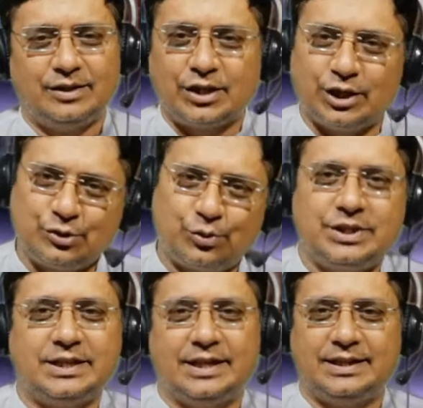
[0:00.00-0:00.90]
ये
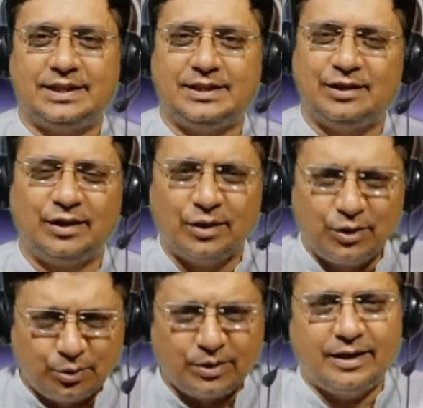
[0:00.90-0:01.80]
कचोटती रहनी चाहिए
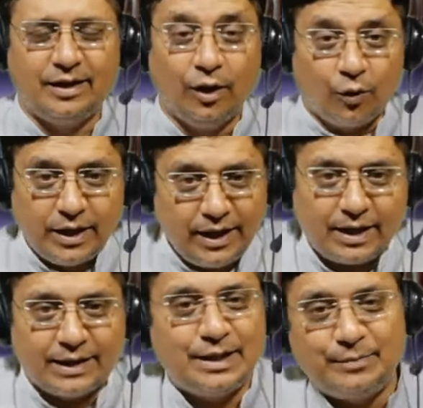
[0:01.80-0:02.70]
शुक्र है और ये
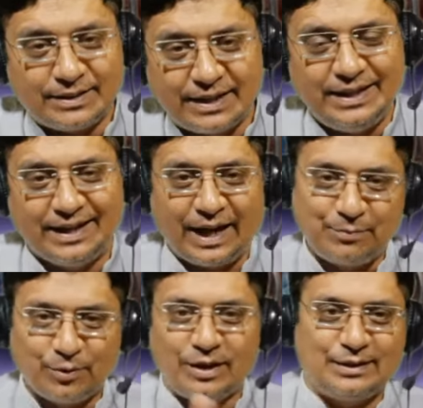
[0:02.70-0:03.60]
एक आध की बात नहीं है
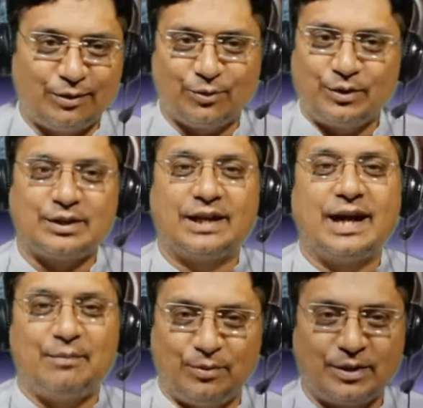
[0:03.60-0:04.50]
आपको लगता होगा कि शायद
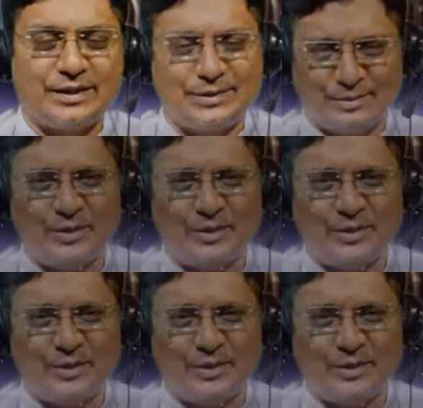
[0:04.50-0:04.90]
आप लोगों का